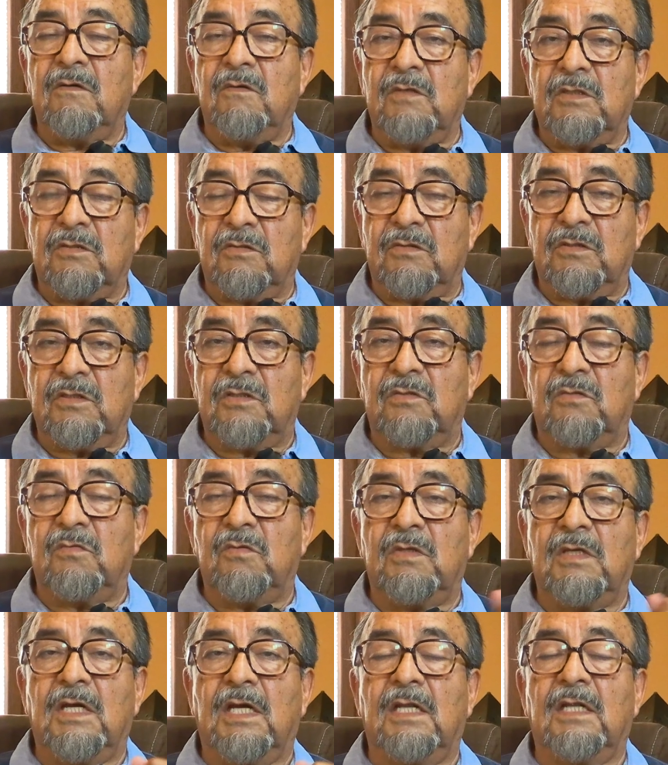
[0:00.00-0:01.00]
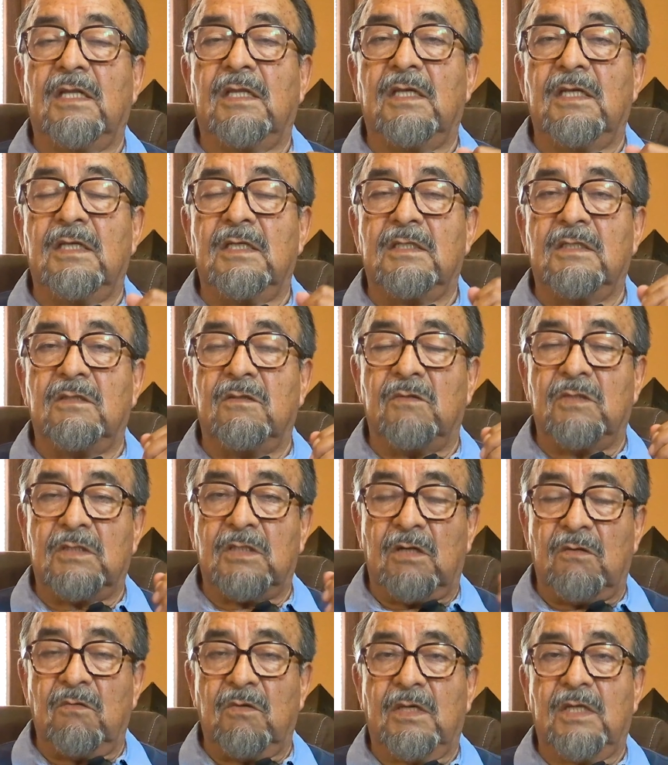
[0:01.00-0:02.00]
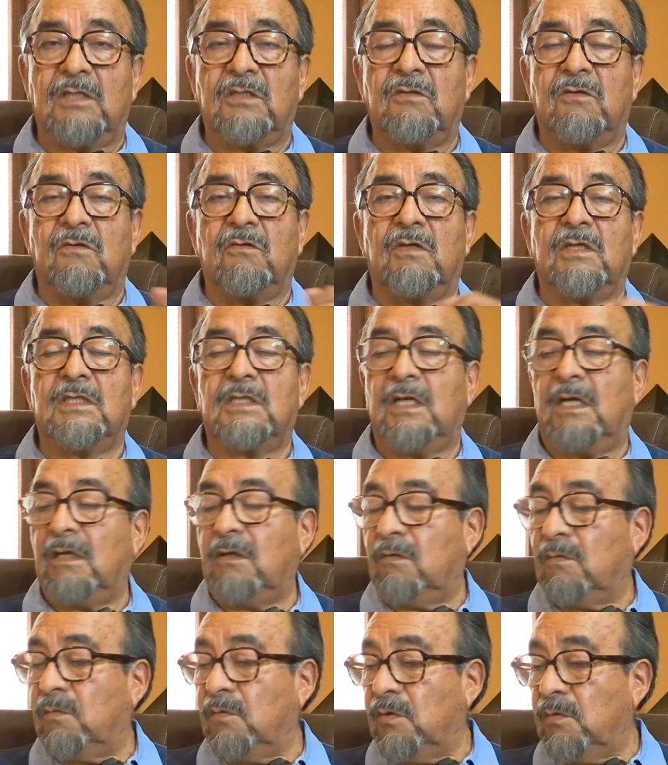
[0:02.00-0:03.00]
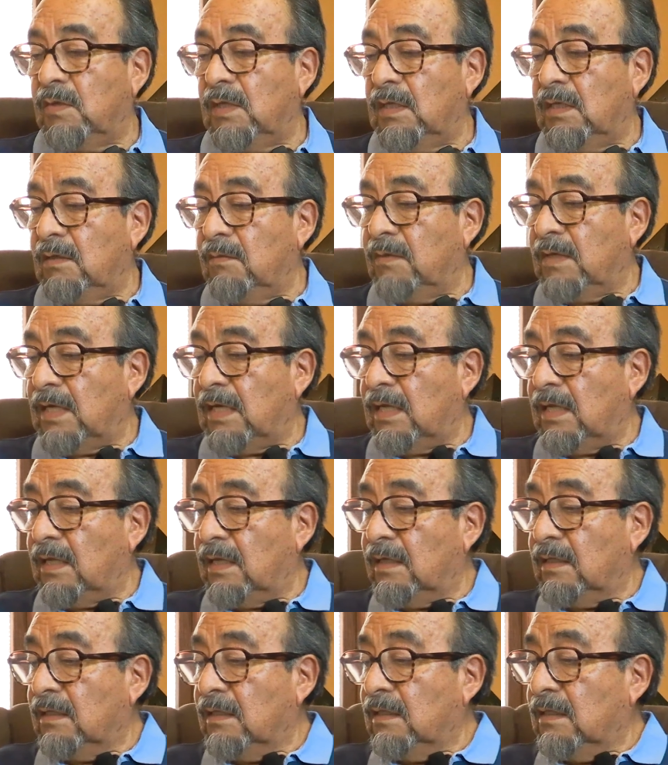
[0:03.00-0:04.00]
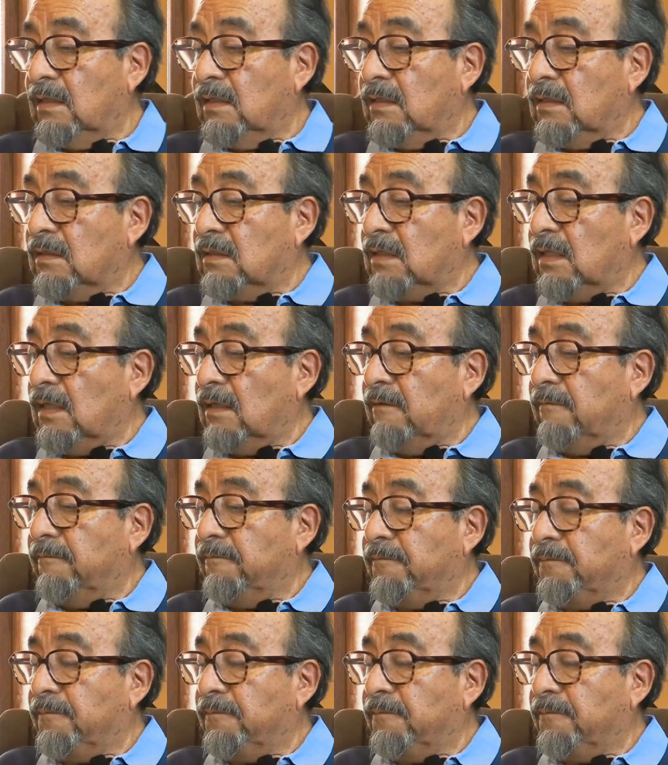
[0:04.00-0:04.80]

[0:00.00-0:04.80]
nuestros estudiantes, nuestra educación no ha salido muy bien librada, ¿sí?